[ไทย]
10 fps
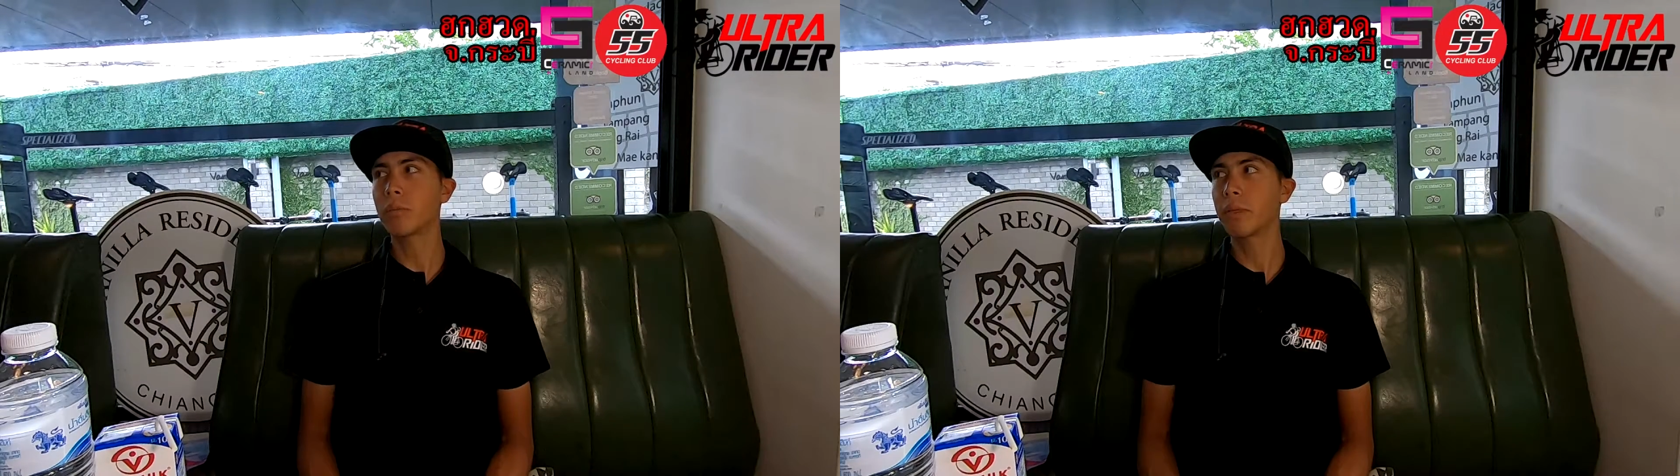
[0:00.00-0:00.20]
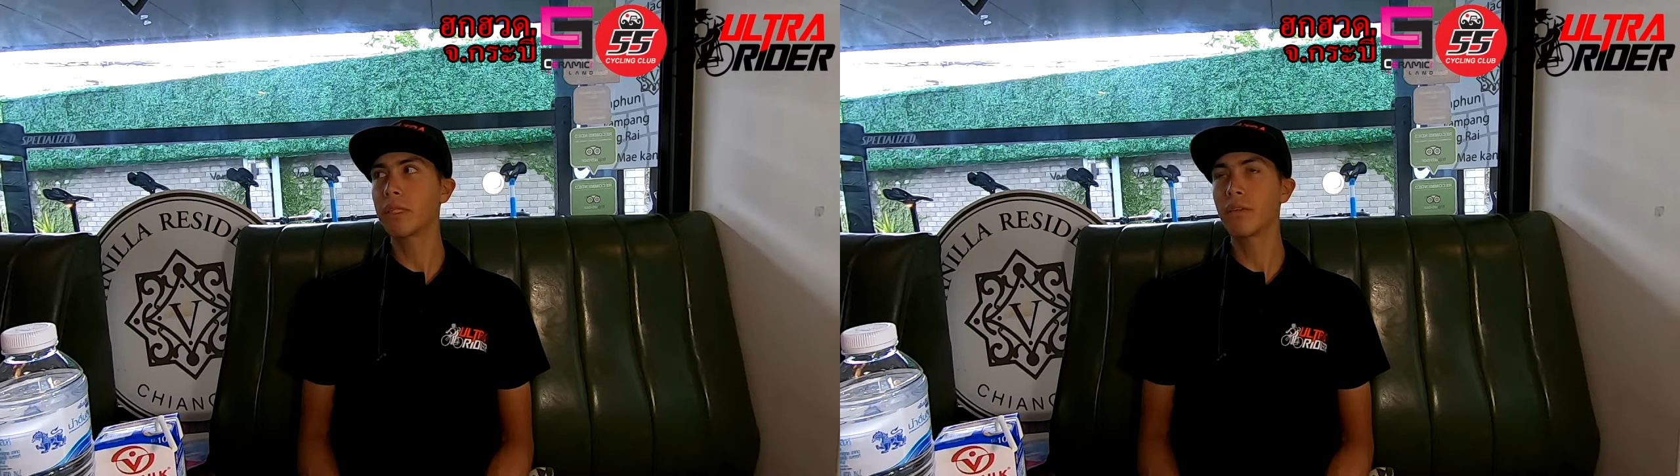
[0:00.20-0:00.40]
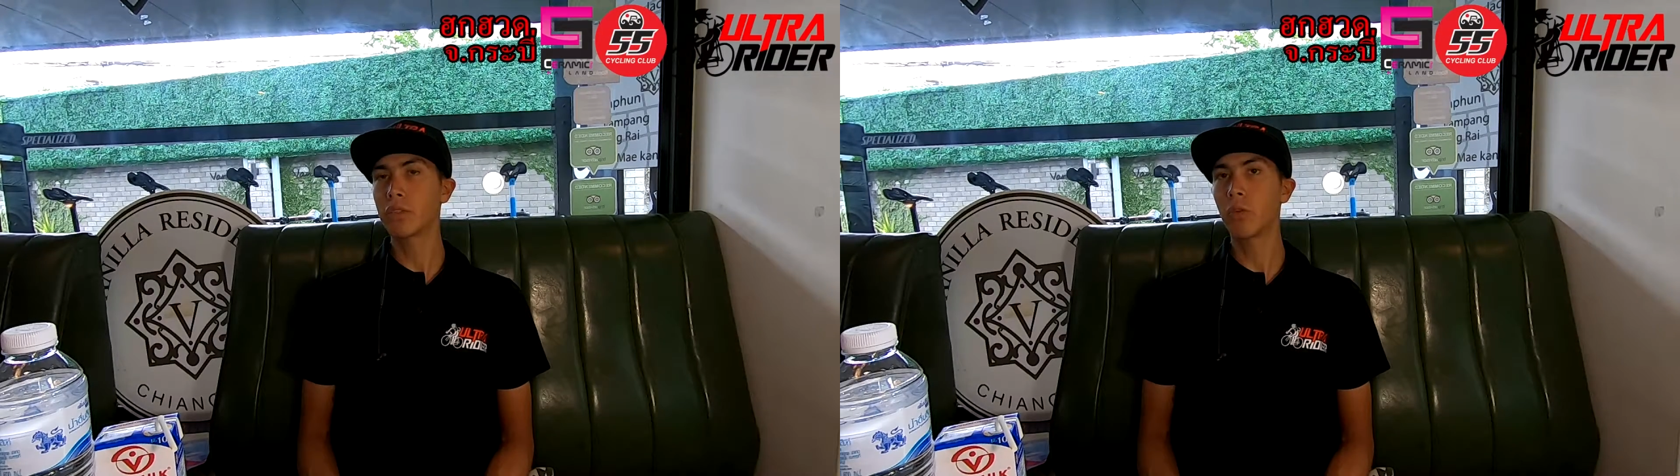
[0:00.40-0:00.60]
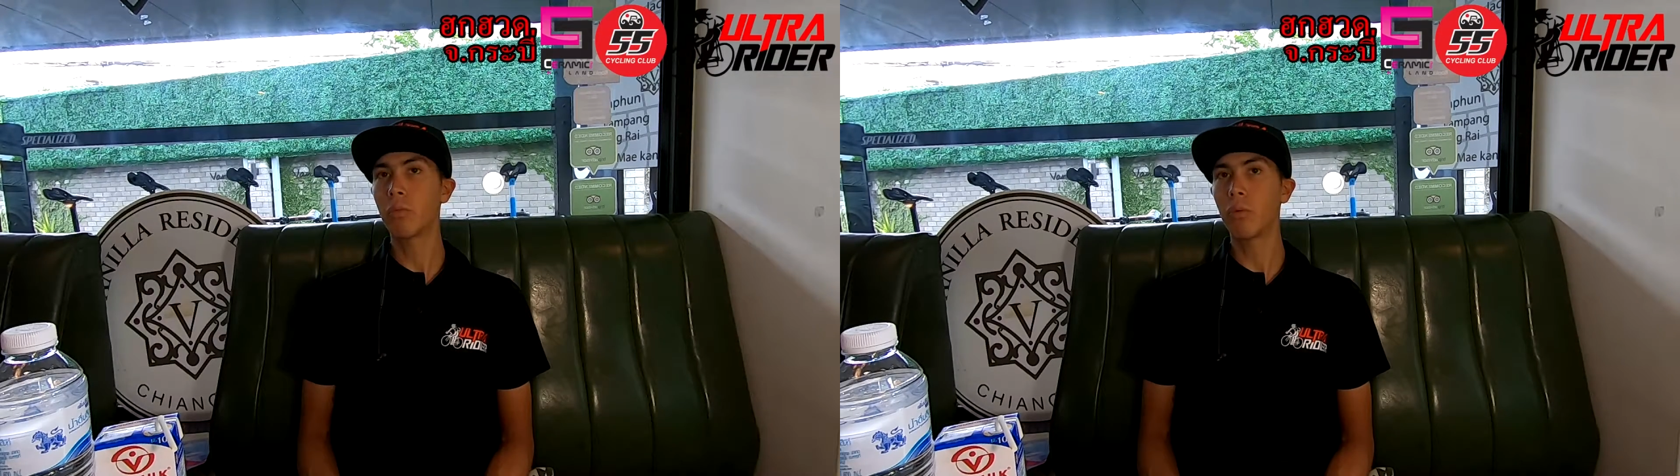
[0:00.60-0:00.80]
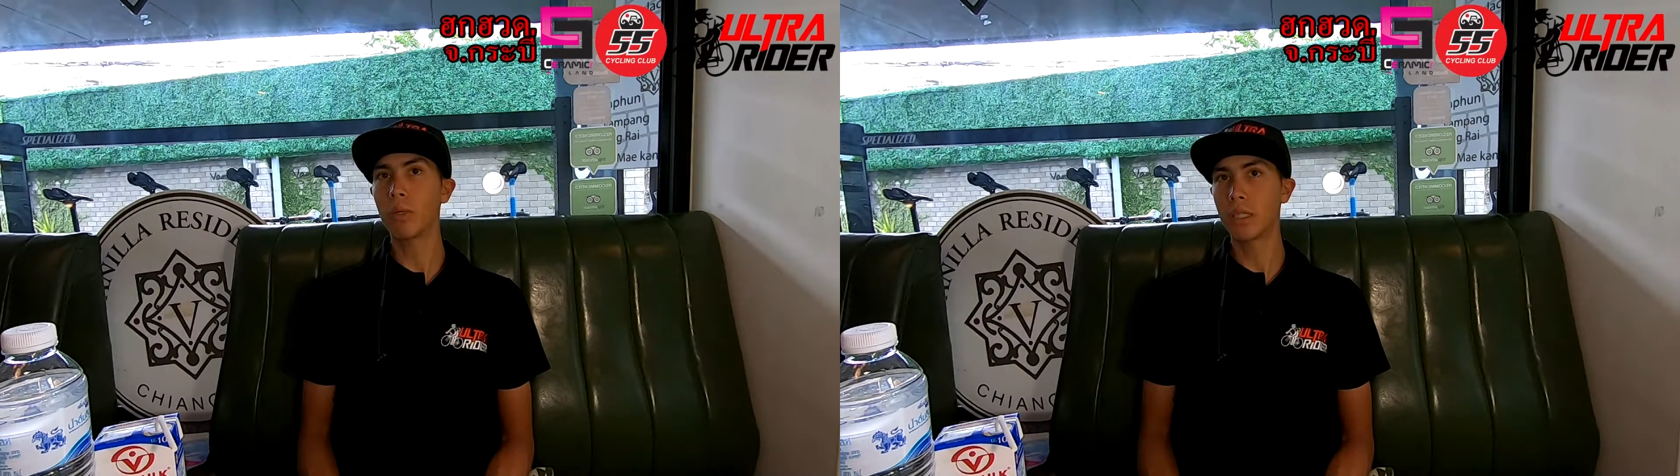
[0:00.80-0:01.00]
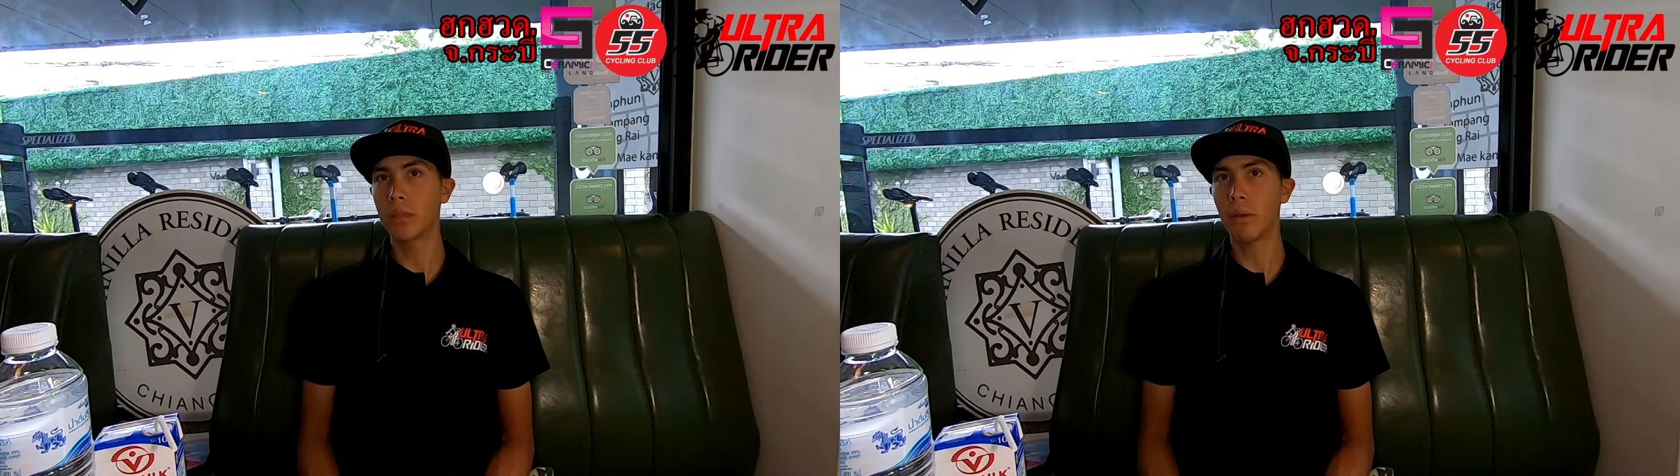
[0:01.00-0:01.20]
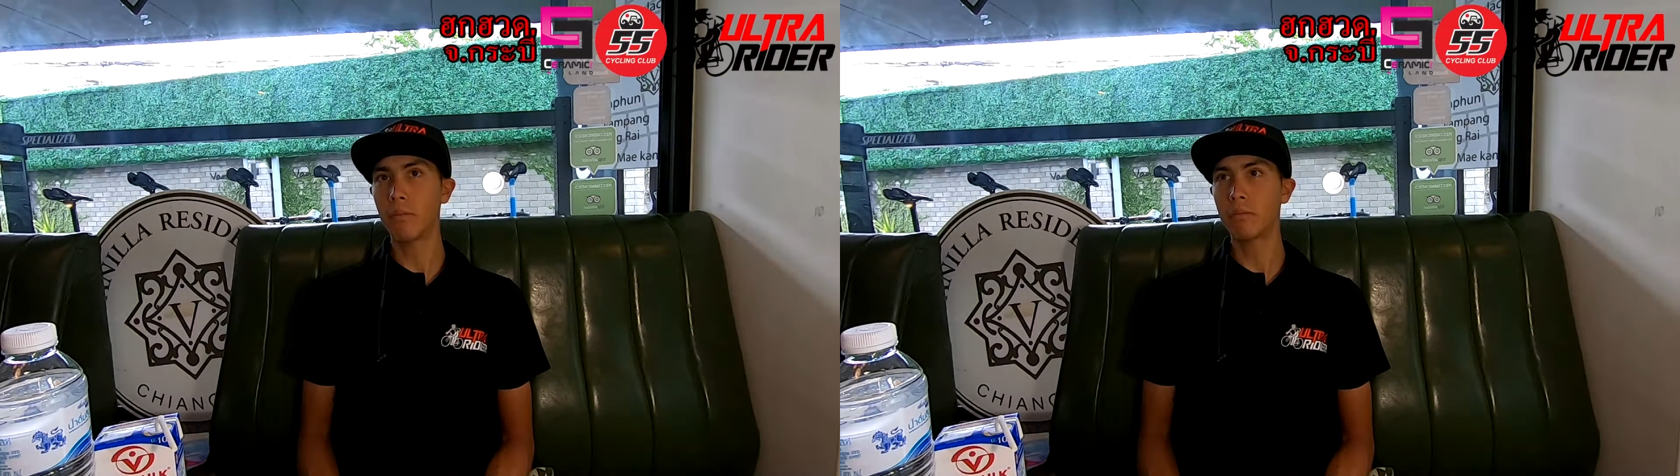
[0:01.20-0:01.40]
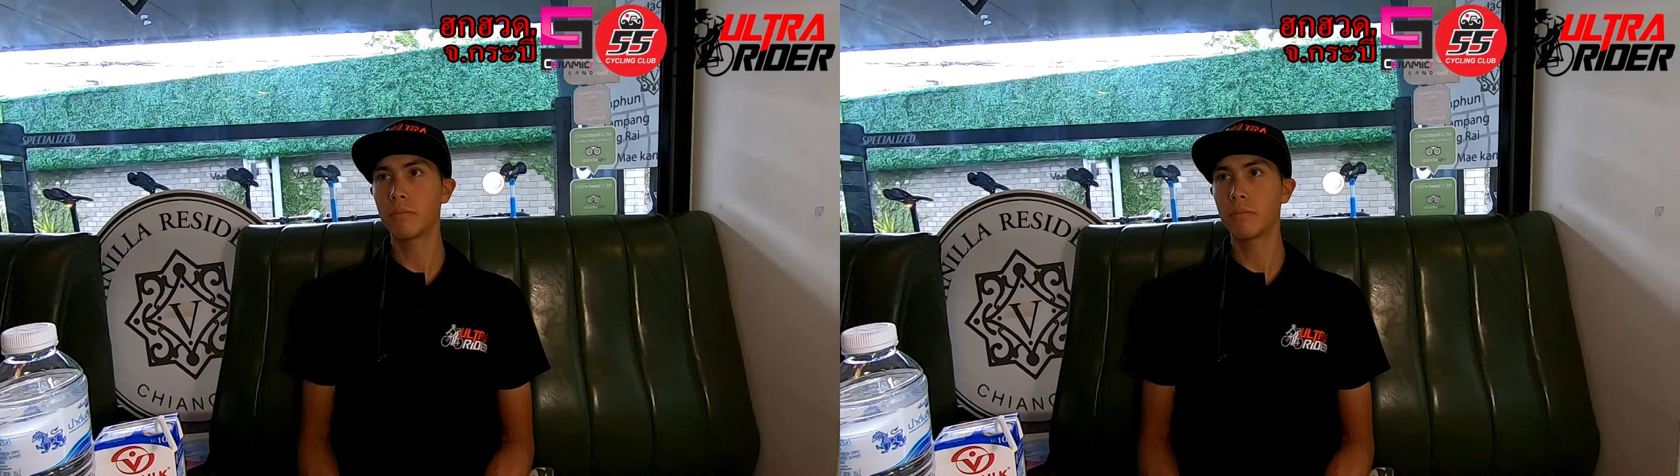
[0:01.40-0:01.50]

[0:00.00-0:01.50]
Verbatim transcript: ยังเป็นเยาวชน ผมก็ยังแบบ